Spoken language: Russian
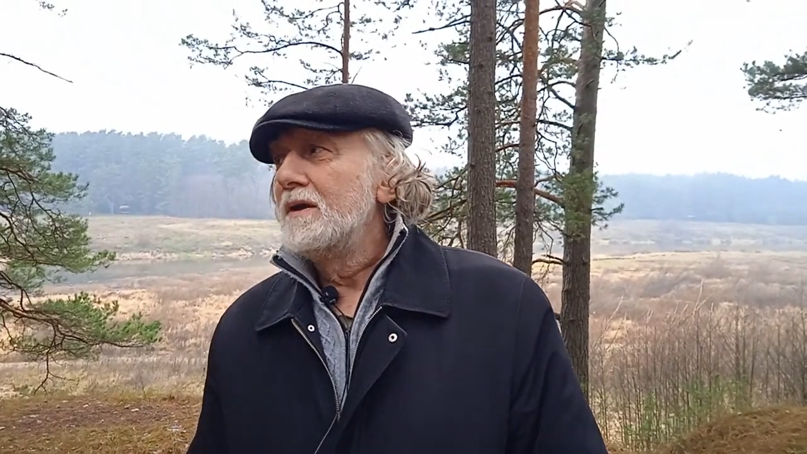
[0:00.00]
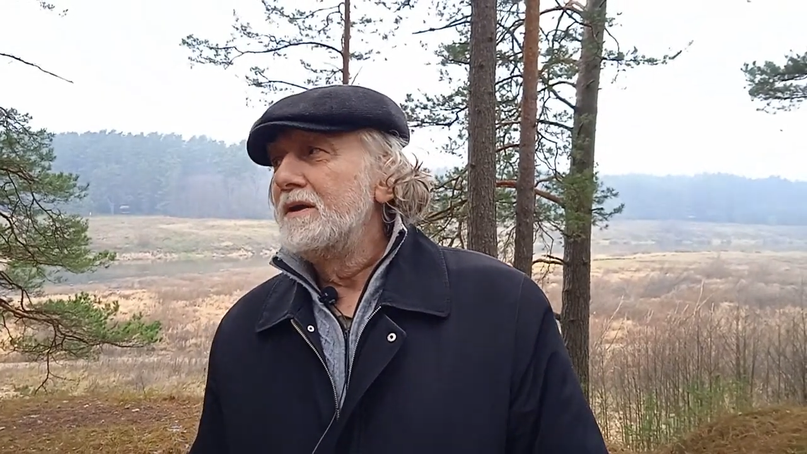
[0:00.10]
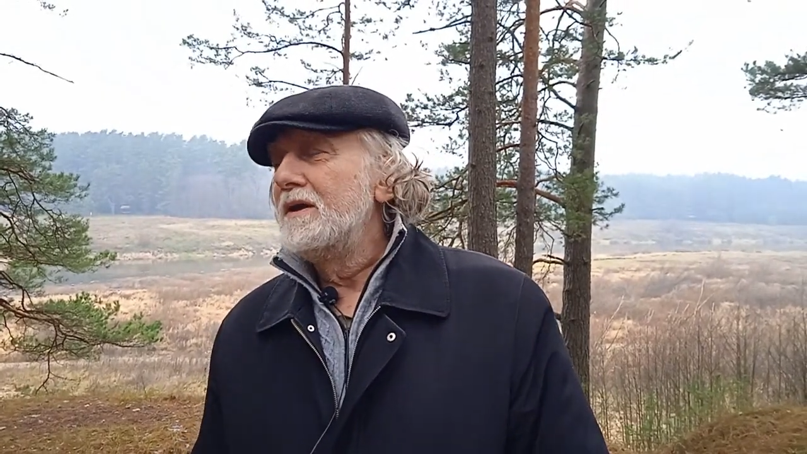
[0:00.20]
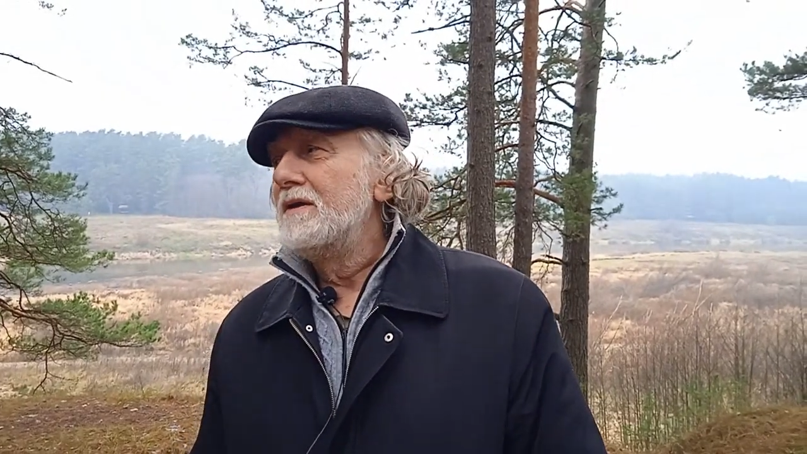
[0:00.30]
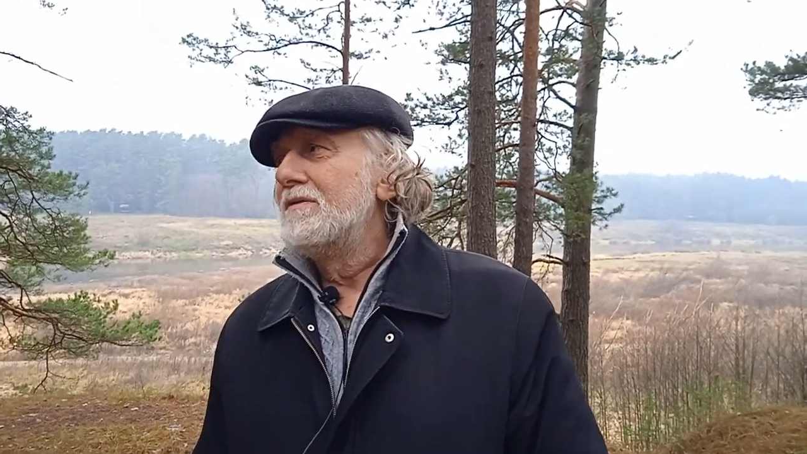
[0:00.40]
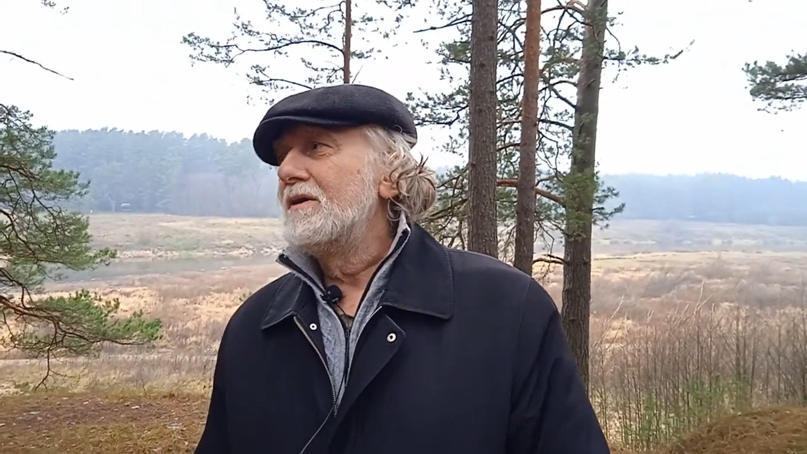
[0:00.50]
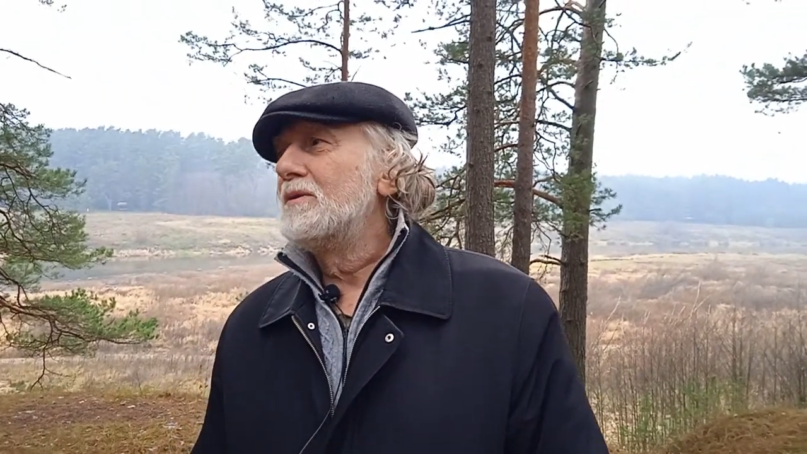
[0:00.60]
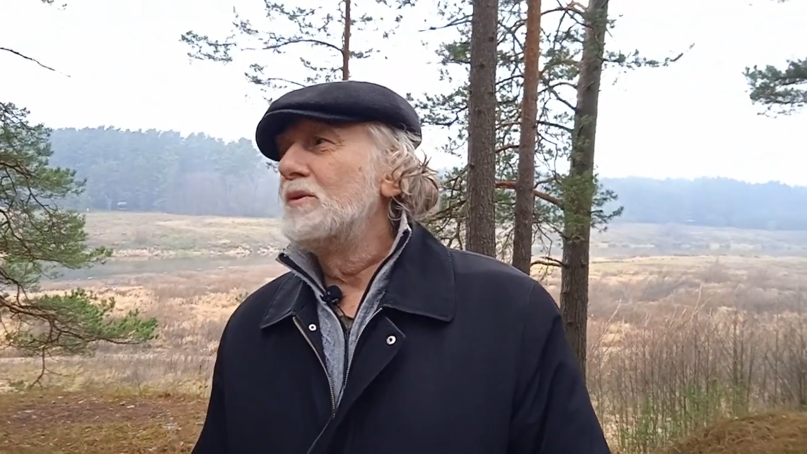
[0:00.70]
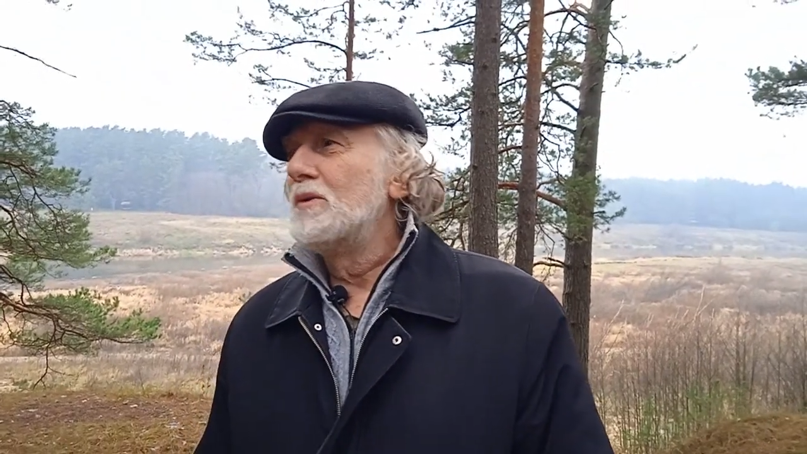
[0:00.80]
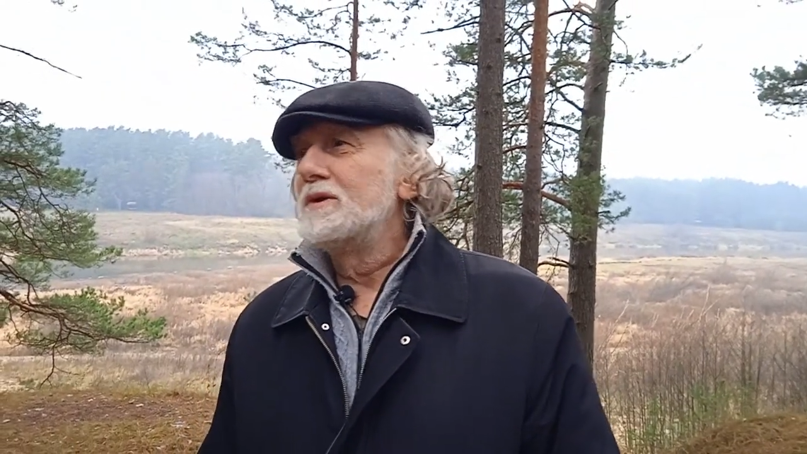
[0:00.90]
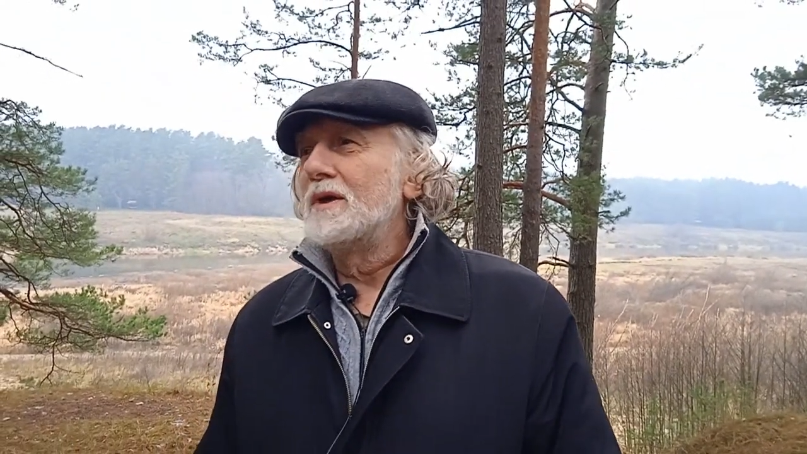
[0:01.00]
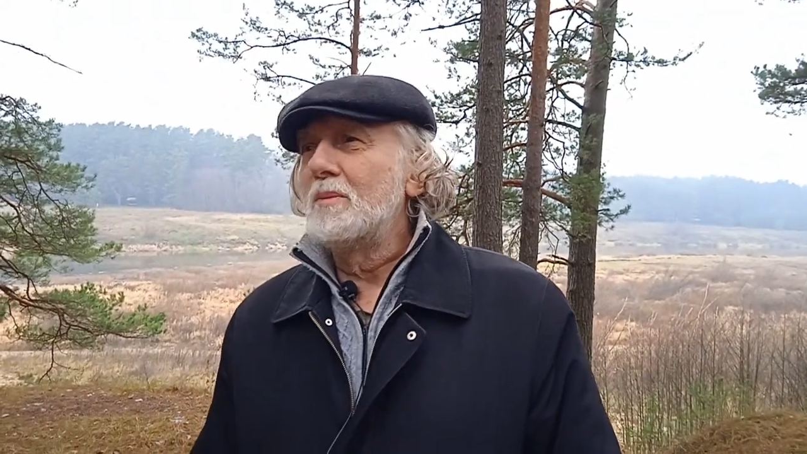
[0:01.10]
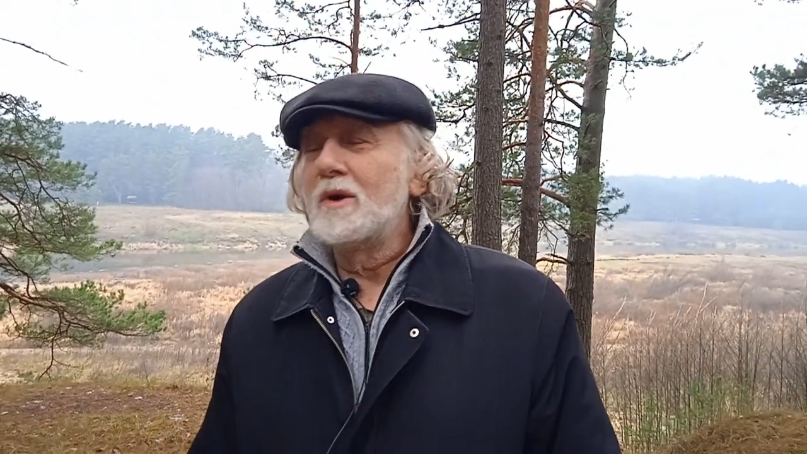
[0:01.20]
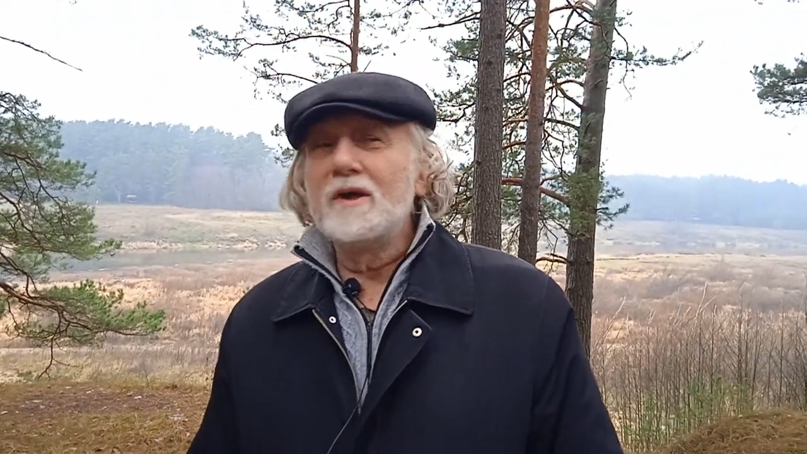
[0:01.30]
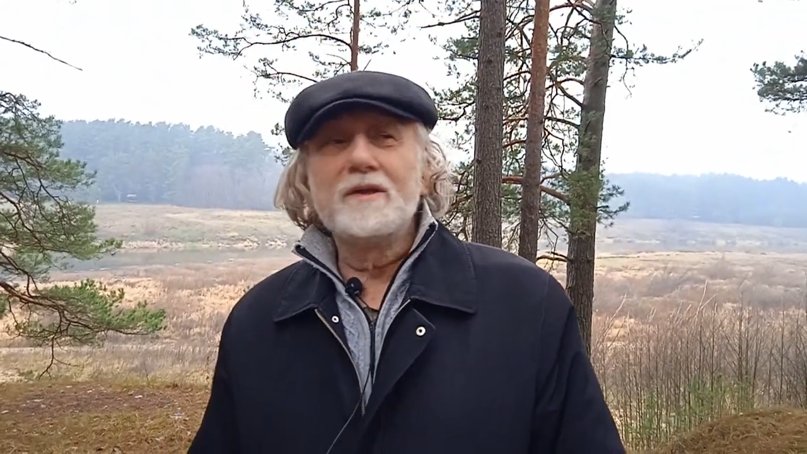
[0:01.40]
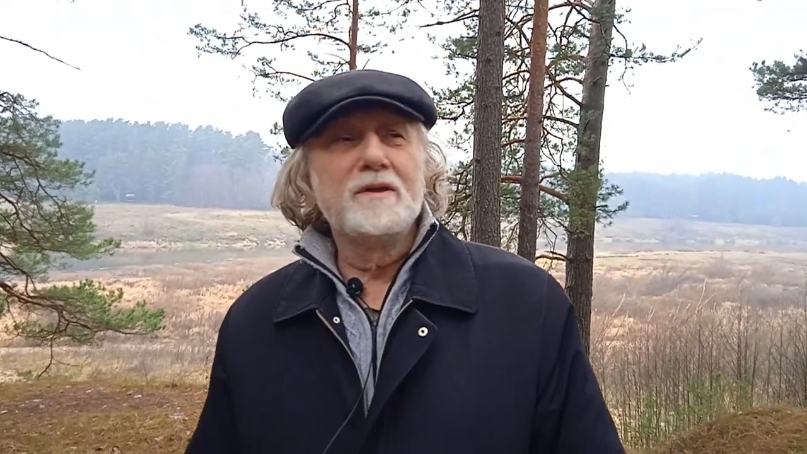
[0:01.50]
не вернулась обратно,